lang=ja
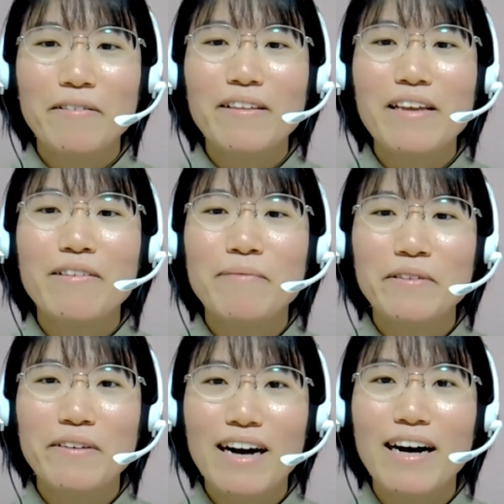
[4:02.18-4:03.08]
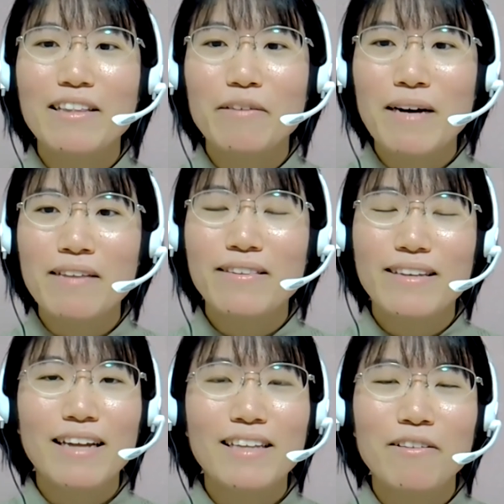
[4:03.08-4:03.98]
ていうものがあの毎
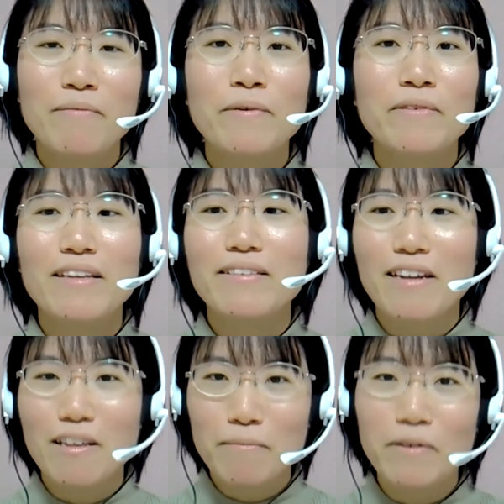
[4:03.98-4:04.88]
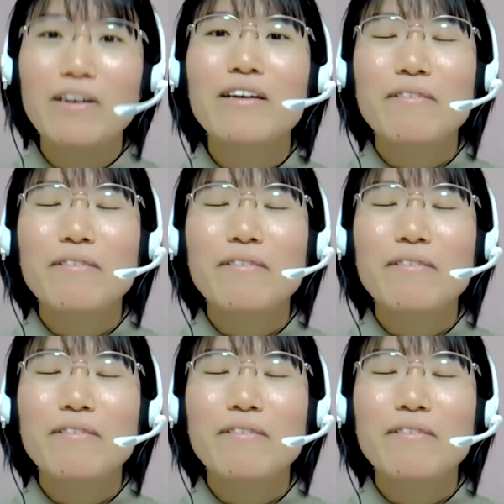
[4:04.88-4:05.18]
月あったと思うんですけれども、